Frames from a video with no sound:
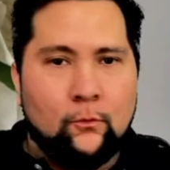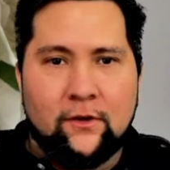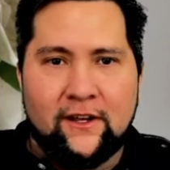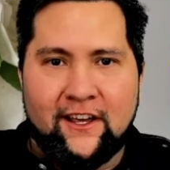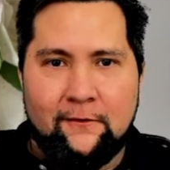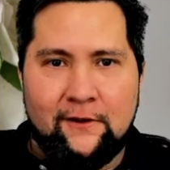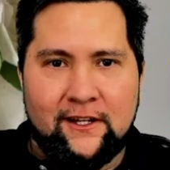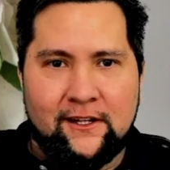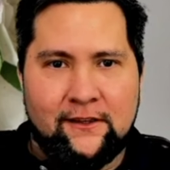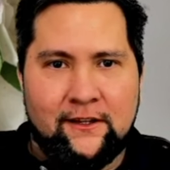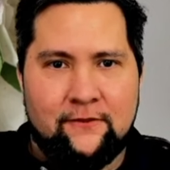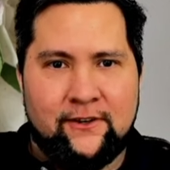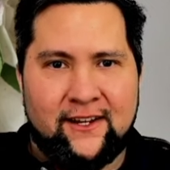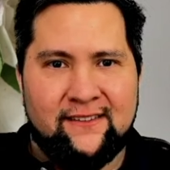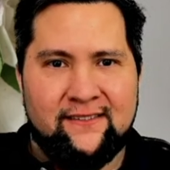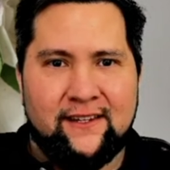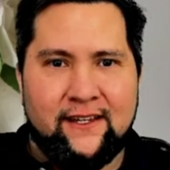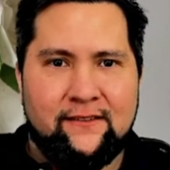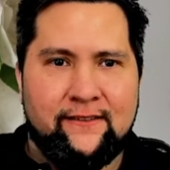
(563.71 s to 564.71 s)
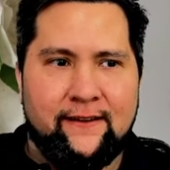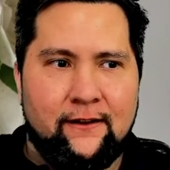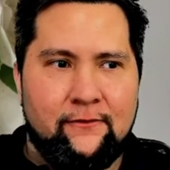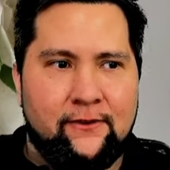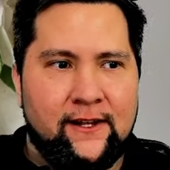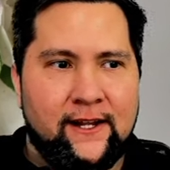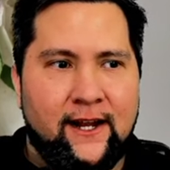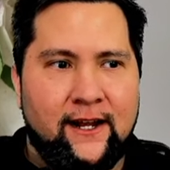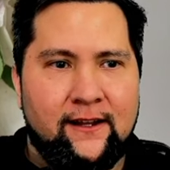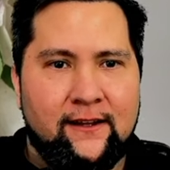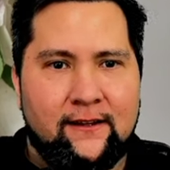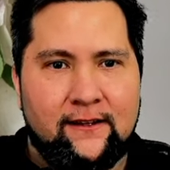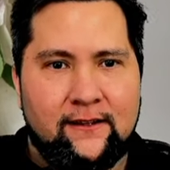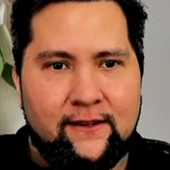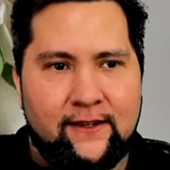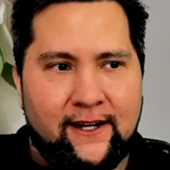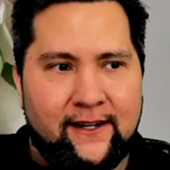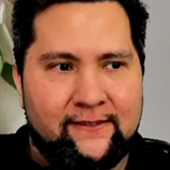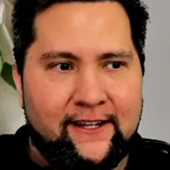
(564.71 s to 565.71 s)
que vienen del francés, al final
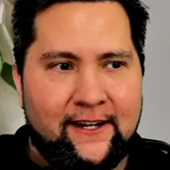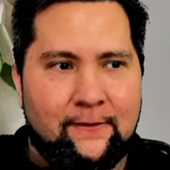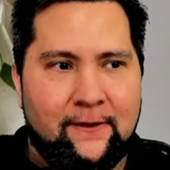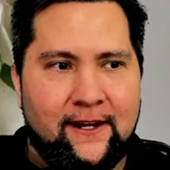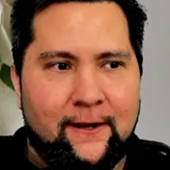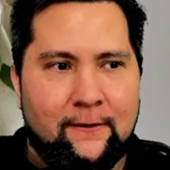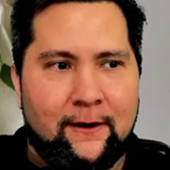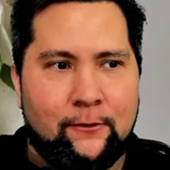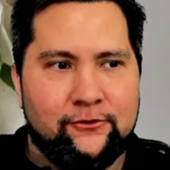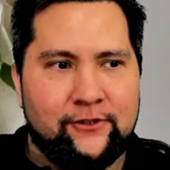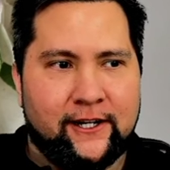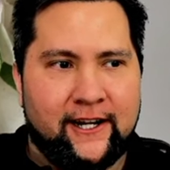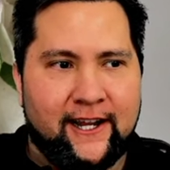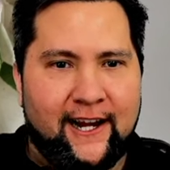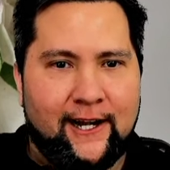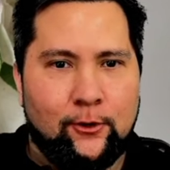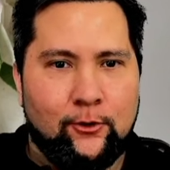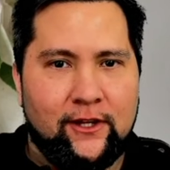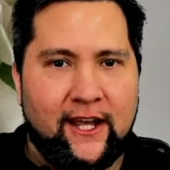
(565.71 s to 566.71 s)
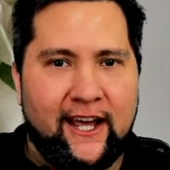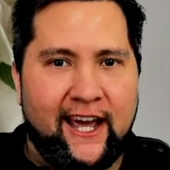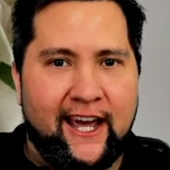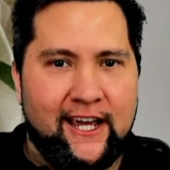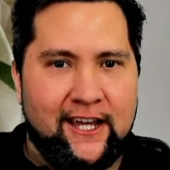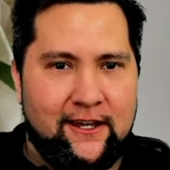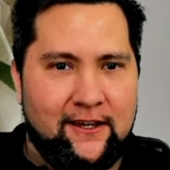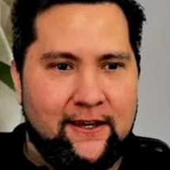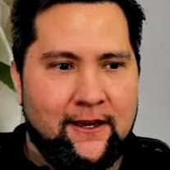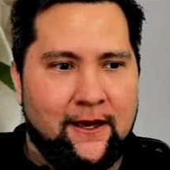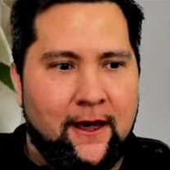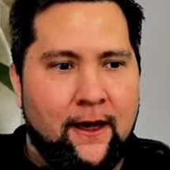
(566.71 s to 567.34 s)
de la sílaba le vamos a agregar un A. E.